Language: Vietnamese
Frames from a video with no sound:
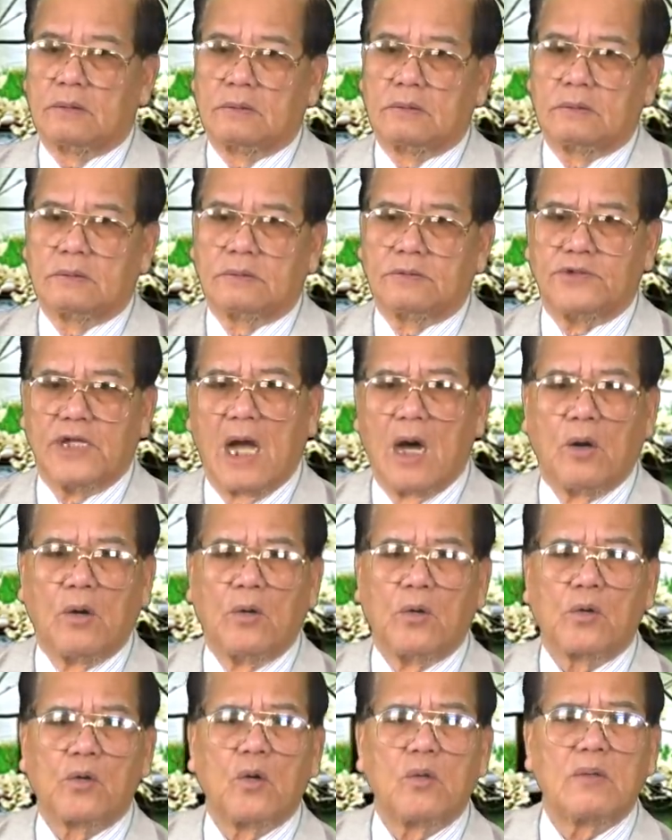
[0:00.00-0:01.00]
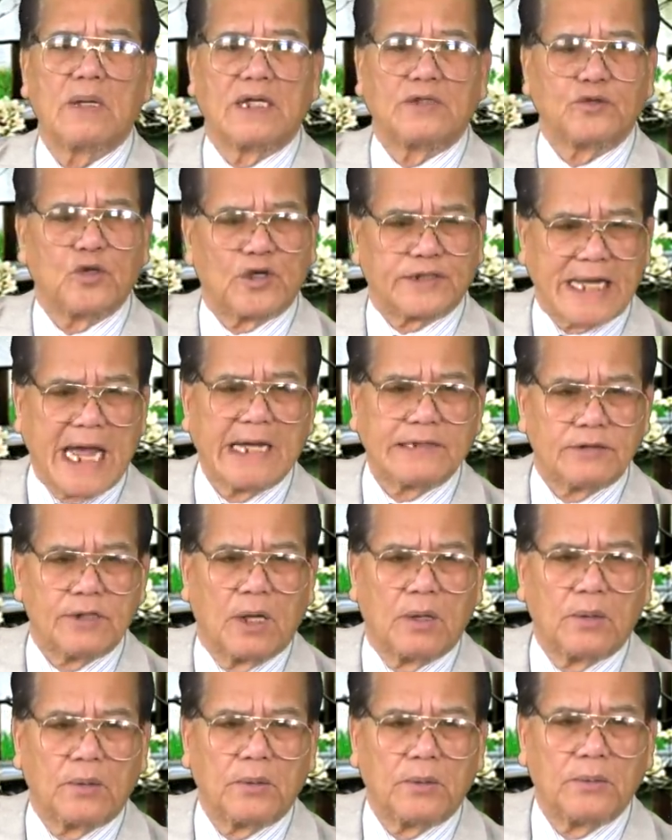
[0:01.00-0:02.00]
Giàu cũng là Do Thái
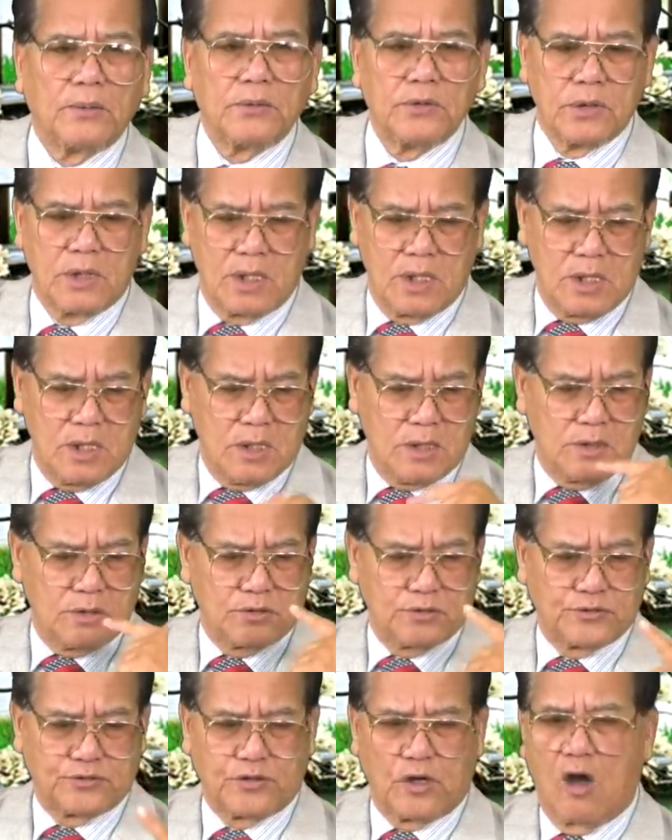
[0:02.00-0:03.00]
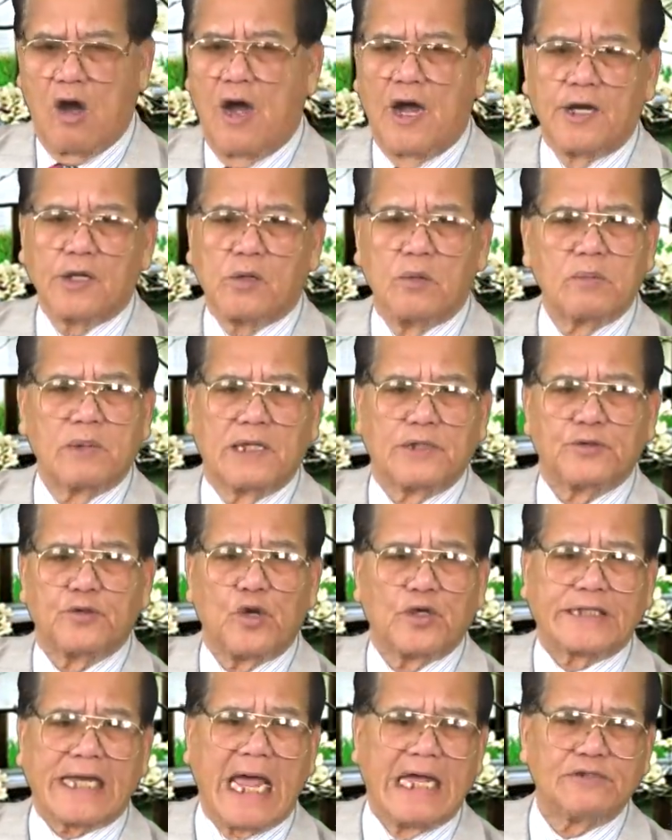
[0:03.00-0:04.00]
giàu. Giỏi cũng là Do
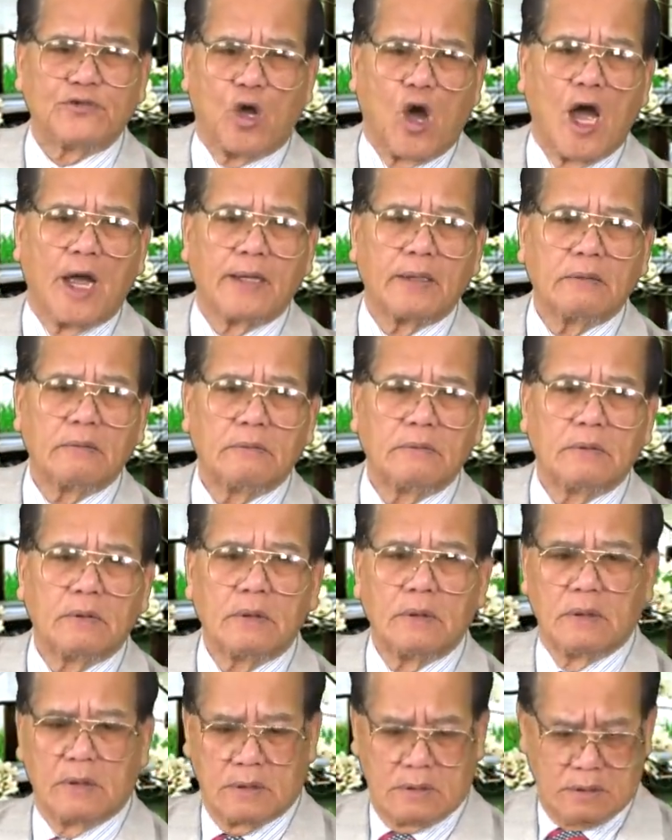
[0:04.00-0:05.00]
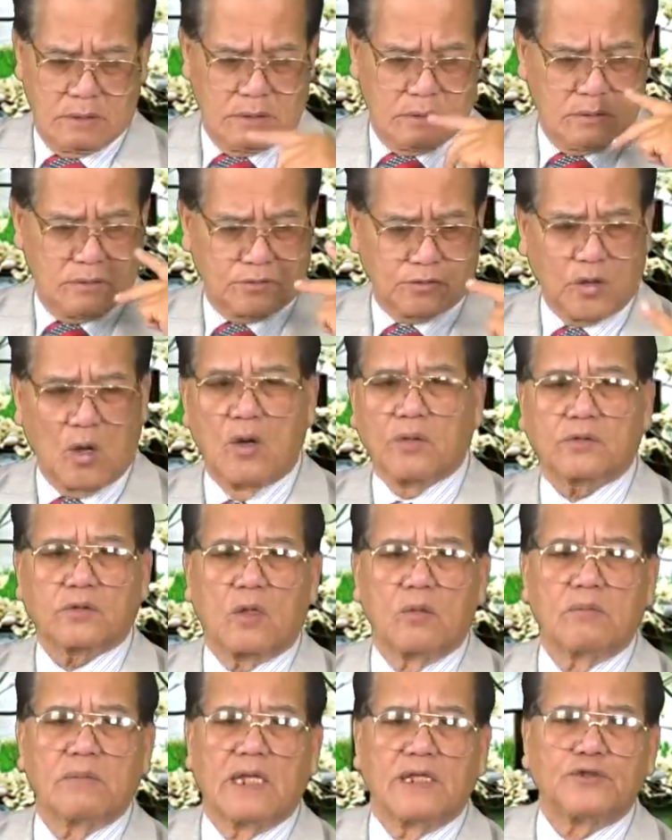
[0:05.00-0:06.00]
Thái giỏi. Tốt
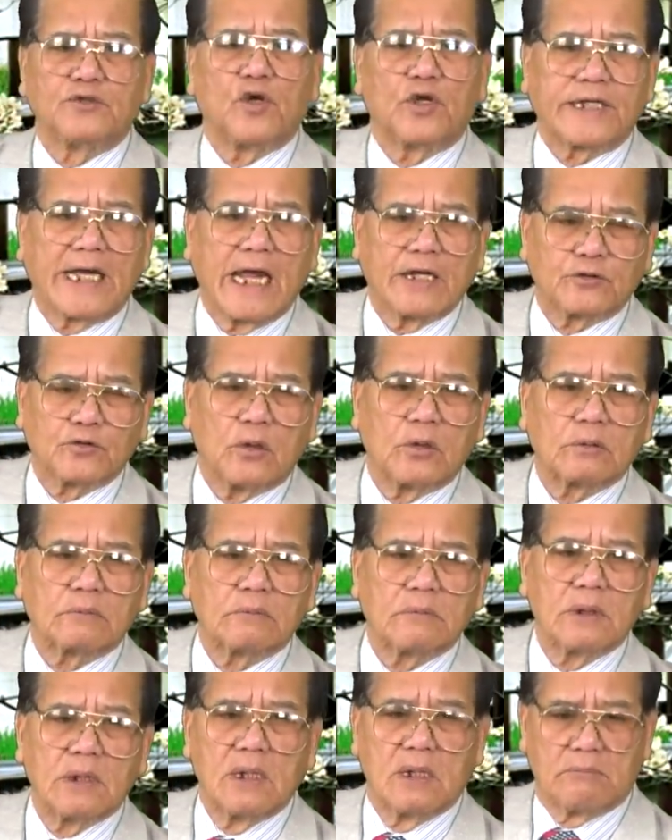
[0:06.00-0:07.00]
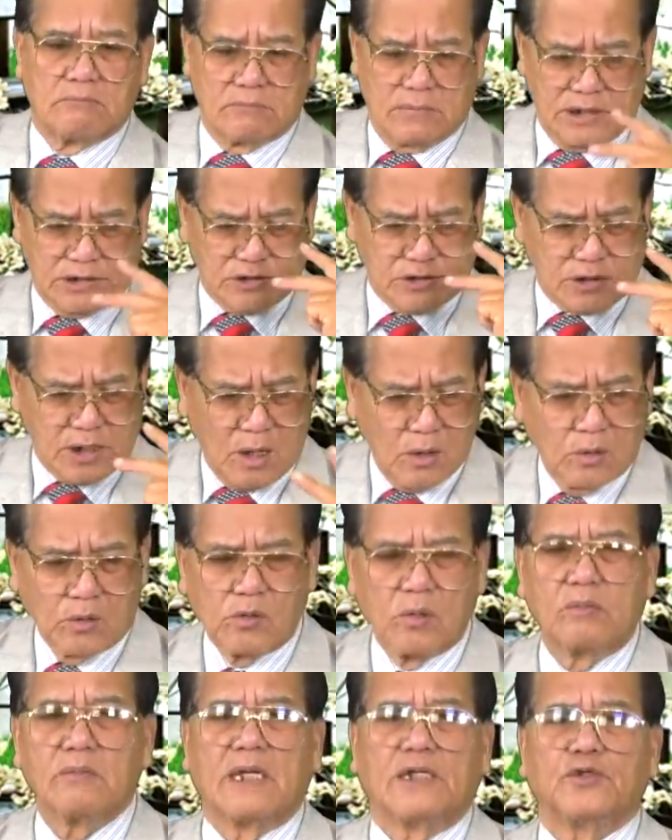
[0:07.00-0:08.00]
cũng là Do Thái tốt. Mà xấu
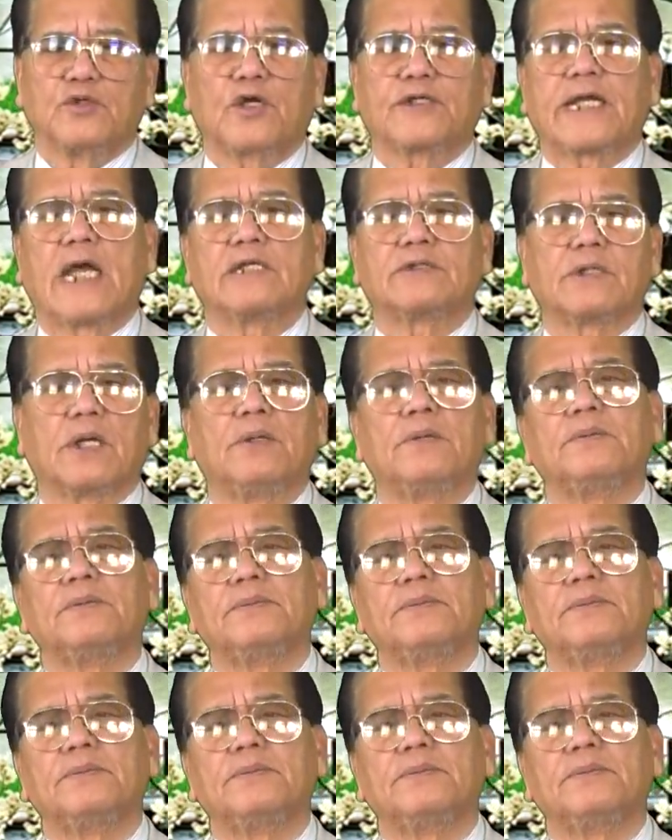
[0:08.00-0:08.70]
cũng là Do Thái xấu.